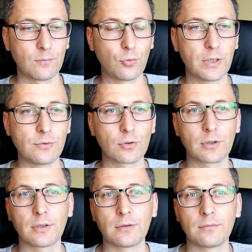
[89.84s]

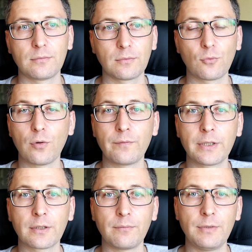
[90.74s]
Пуходерка,
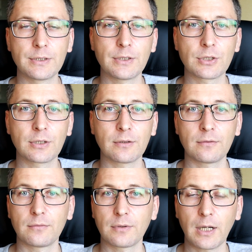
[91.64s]
коврик,
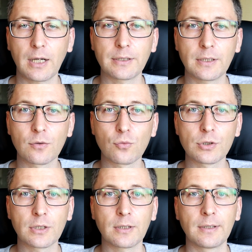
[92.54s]
мисочка, какая-то
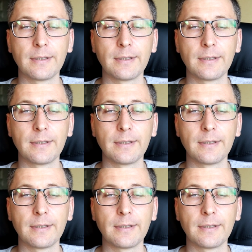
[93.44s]
игрушка.